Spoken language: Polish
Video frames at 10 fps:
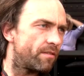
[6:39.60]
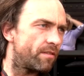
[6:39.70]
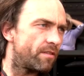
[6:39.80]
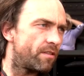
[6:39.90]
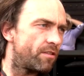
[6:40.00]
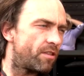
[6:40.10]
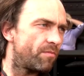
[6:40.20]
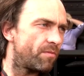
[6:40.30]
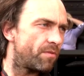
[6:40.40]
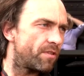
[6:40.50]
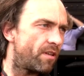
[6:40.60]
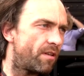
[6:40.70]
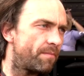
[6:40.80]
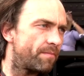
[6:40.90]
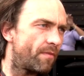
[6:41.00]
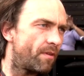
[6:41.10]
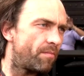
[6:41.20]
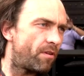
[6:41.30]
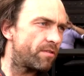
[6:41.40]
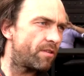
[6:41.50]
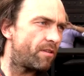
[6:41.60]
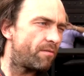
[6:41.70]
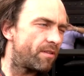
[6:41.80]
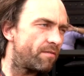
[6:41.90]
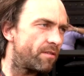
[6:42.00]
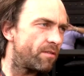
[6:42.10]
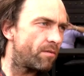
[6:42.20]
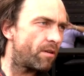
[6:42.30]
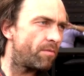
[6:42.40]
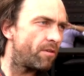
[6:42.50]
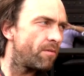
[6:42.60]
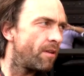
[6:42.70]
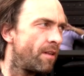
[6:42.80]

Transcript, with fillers: ze zdjęciami poza Polską, a nawet Europą.